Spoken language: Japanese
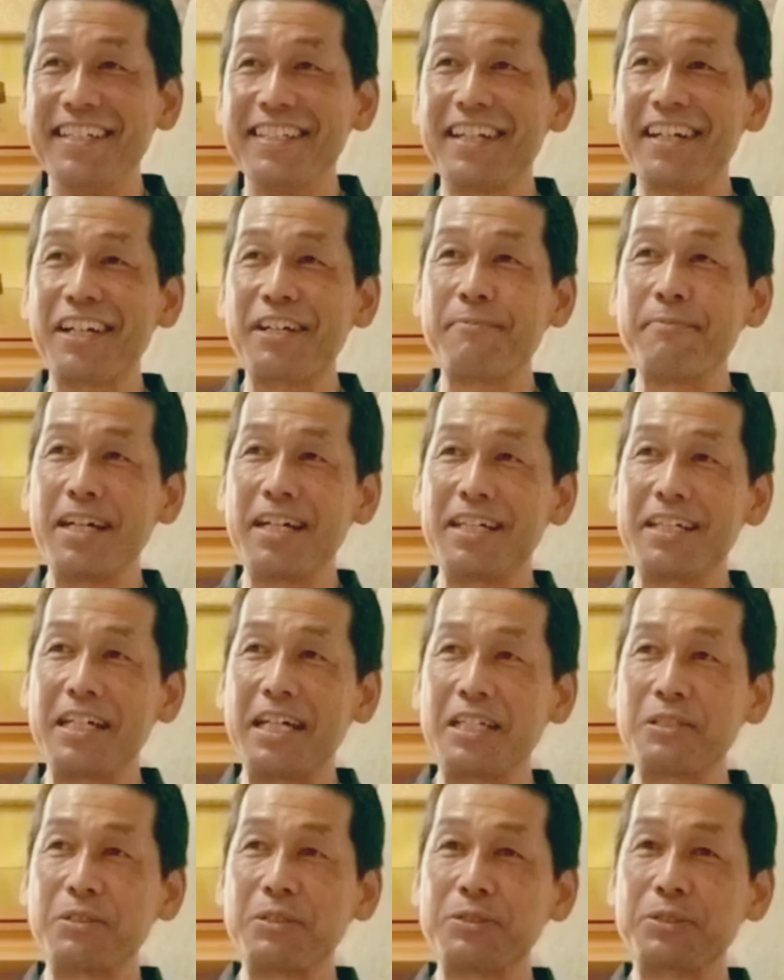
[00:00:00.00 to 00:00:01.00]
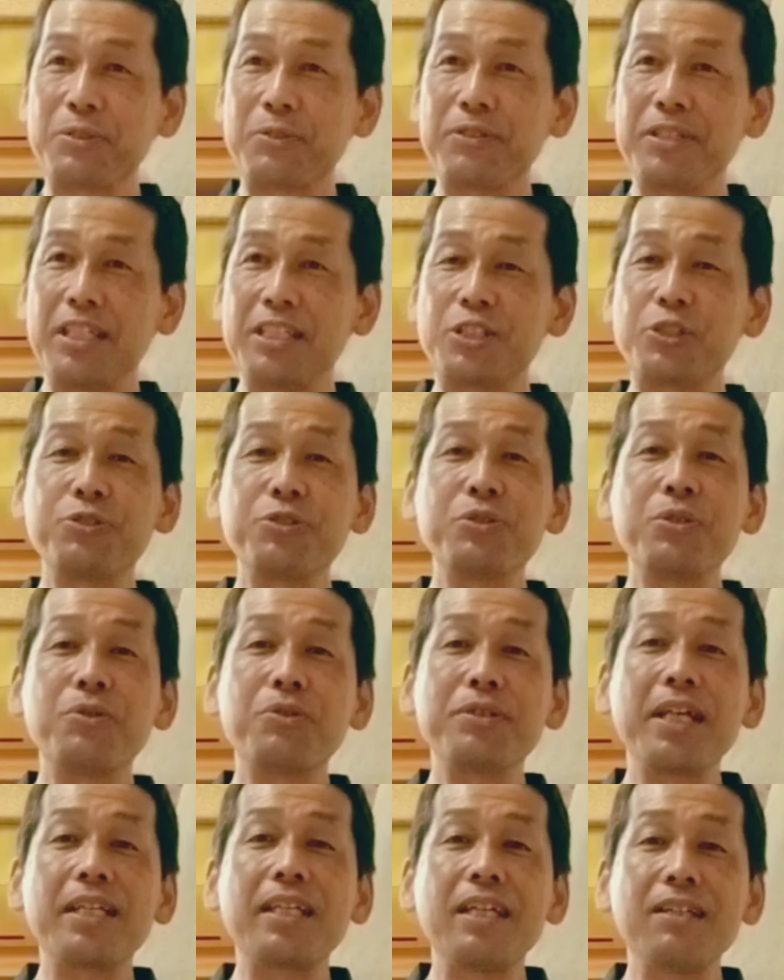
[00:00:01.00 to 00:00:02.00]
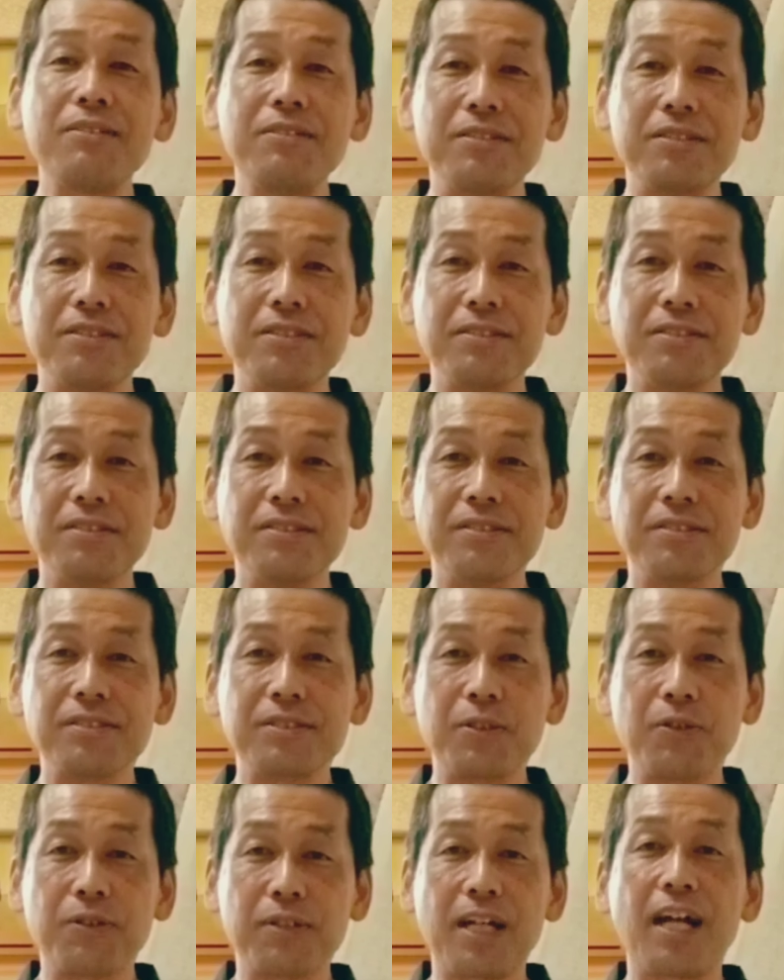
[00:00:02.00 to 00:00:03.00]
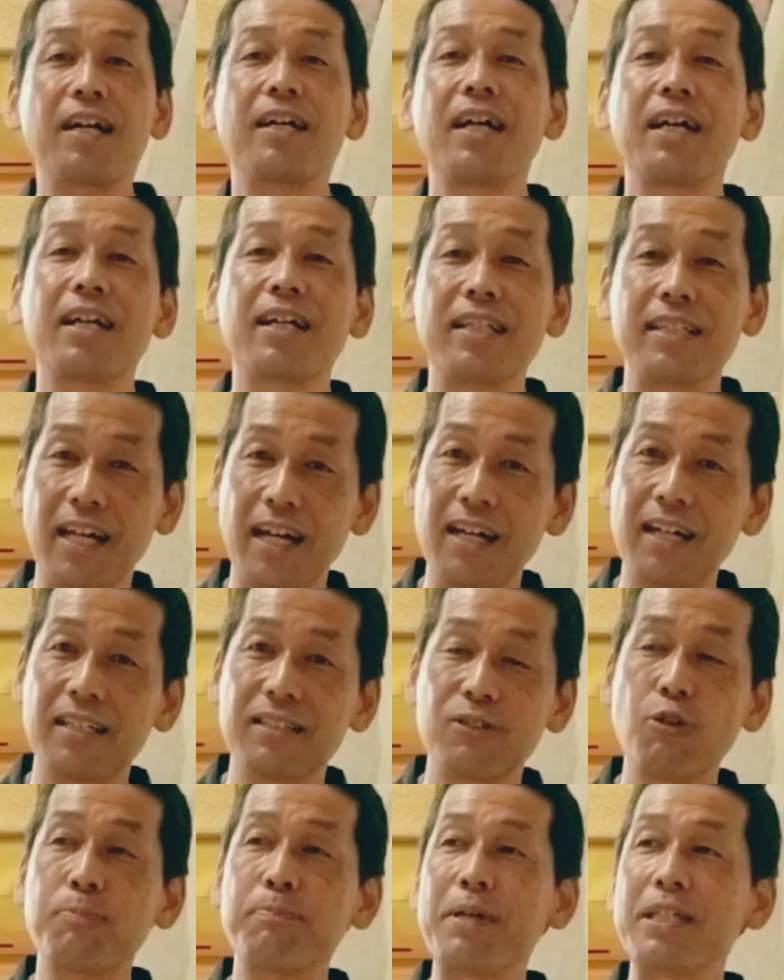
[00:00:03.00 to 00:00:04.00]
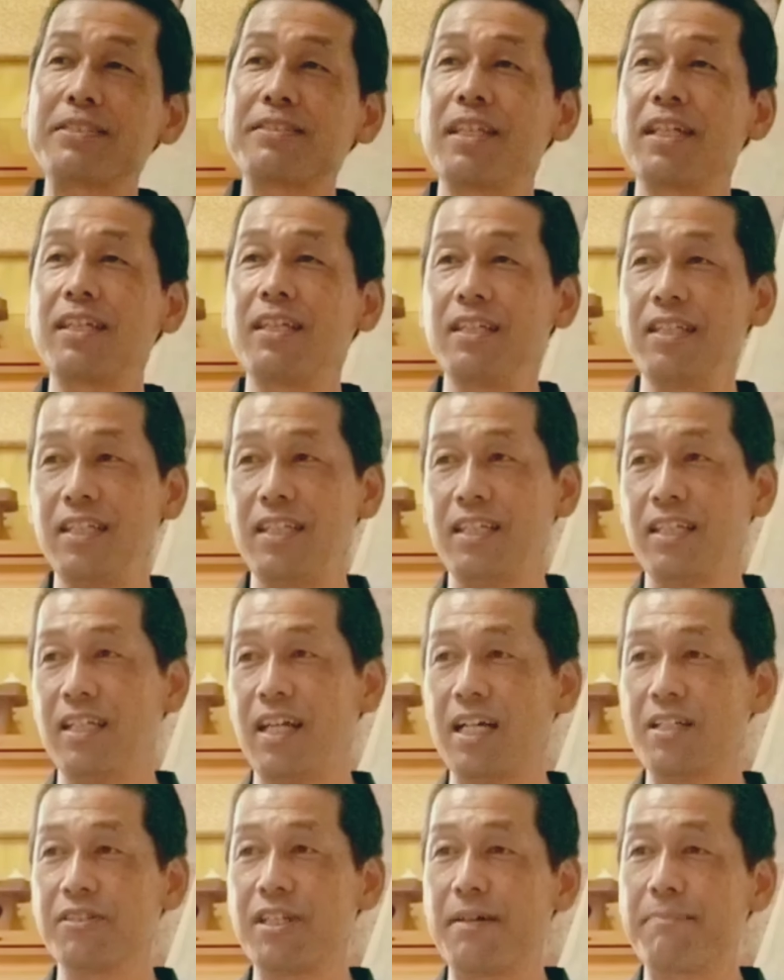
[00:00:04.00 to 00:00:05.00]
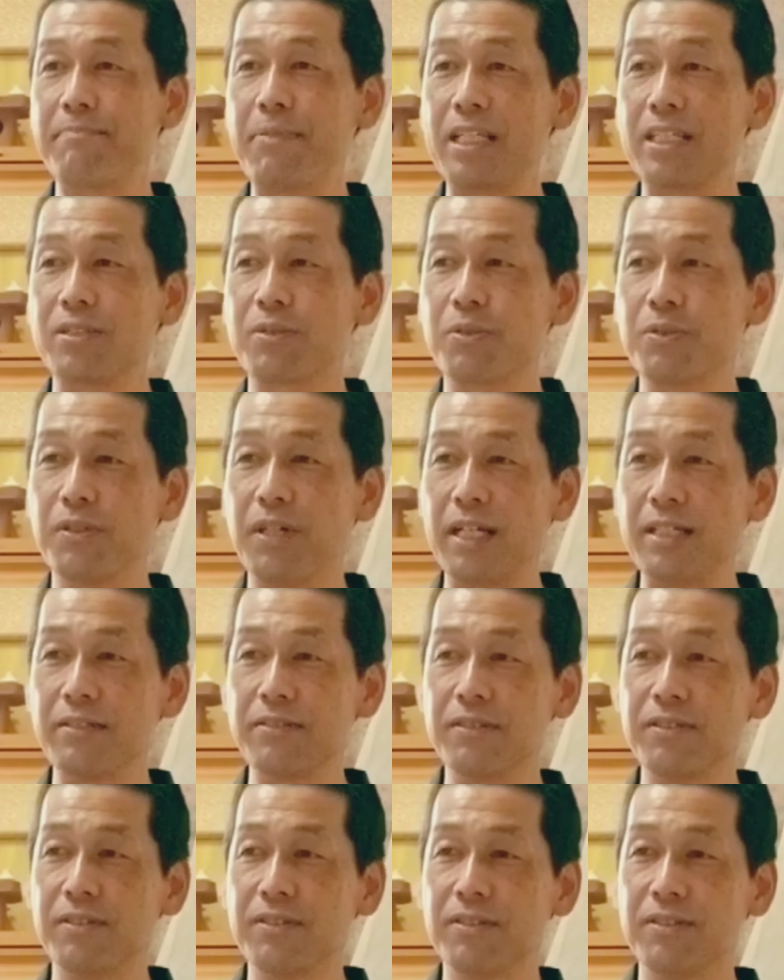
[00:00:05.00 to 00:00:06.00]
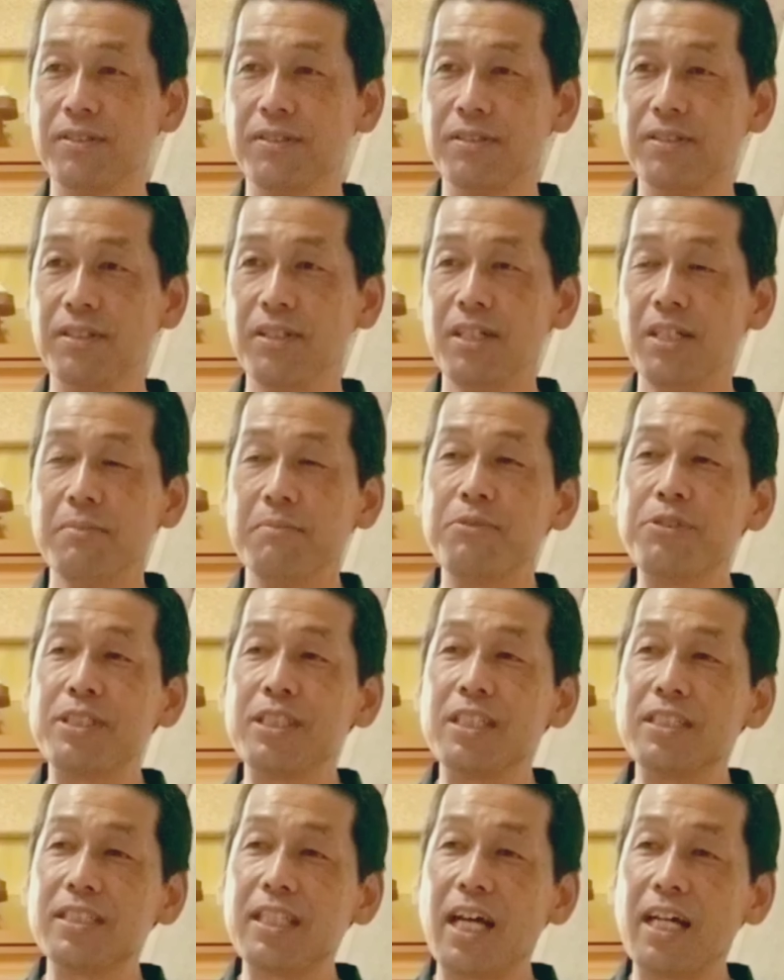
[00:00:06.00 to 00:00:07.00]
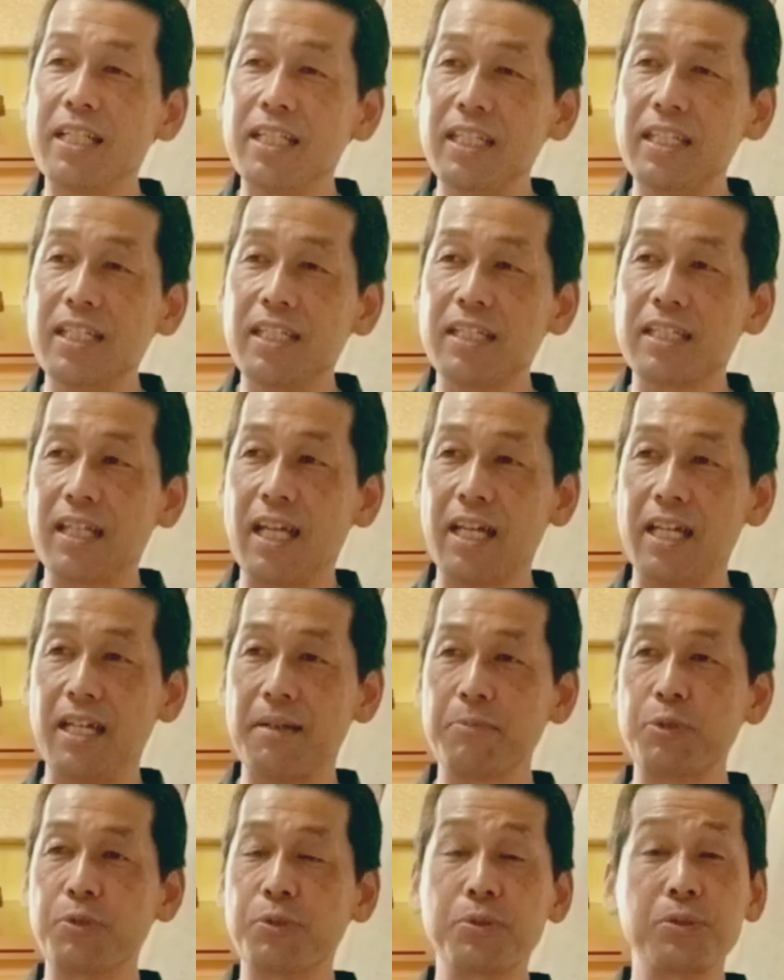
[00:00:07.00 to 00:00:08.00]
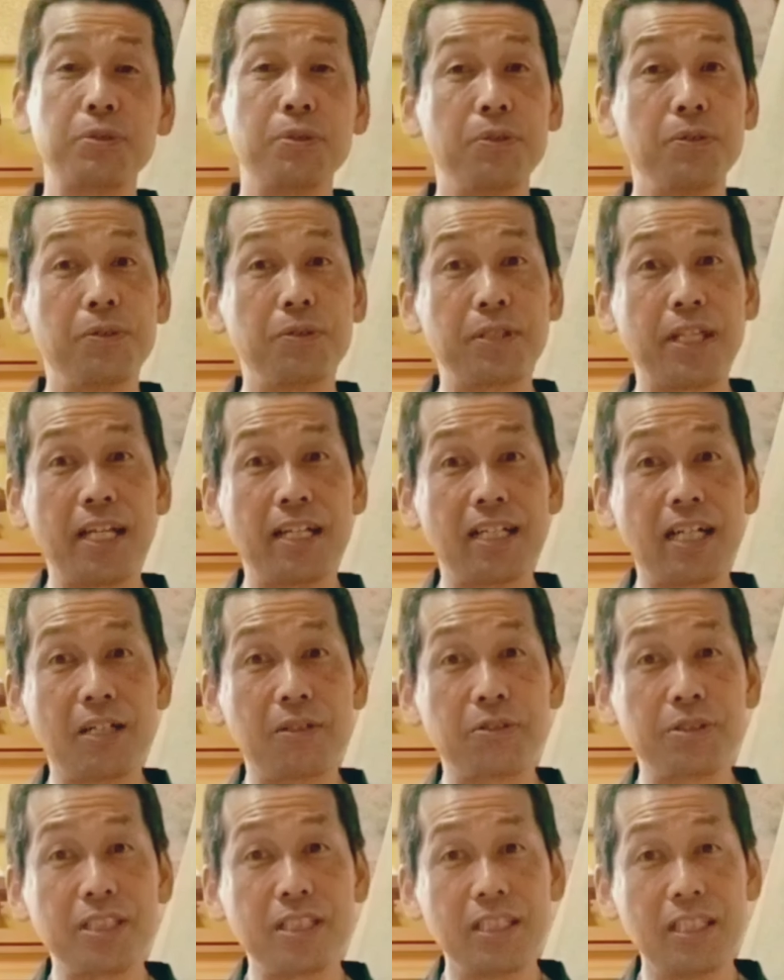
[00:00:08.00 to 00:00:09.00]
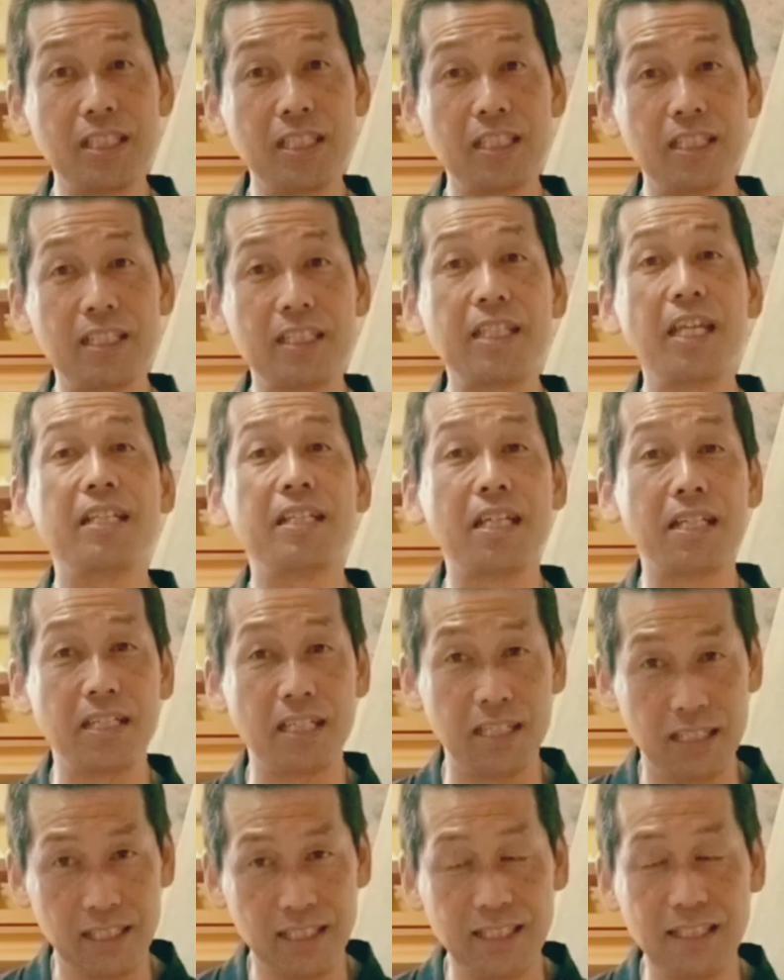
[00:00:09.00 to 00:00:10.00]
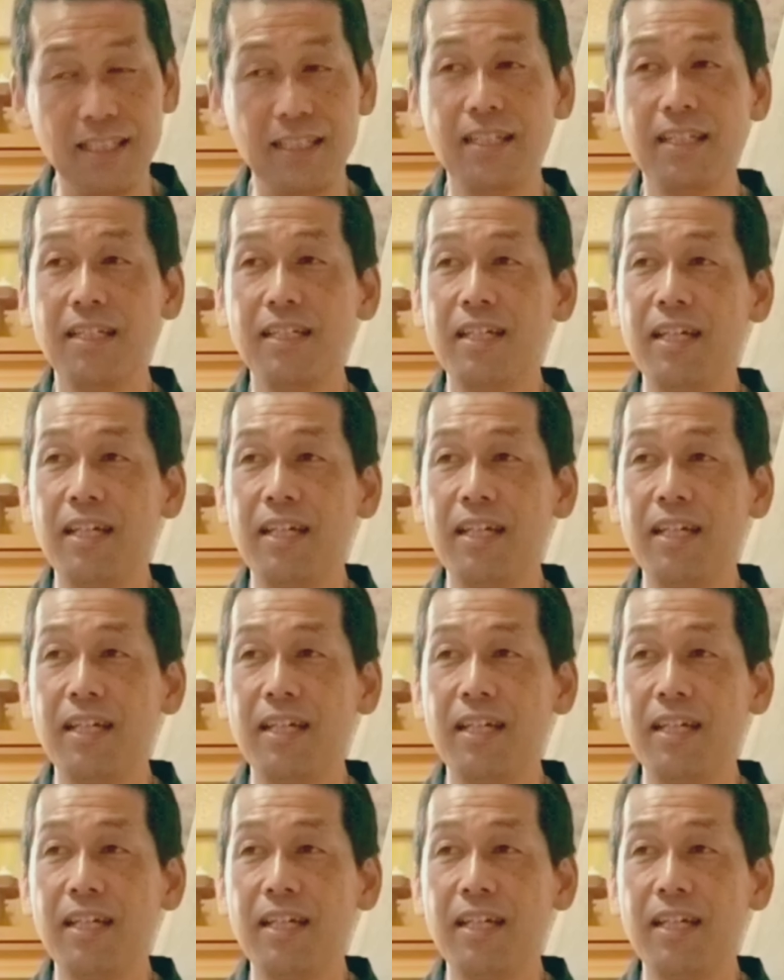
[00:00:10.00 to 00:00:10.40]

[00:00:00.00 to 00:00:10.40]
だからまあ、そこで順応できる、考え方、突発的に、やっぱりこう、無視したり、物事を喧嘩越しに否定的に、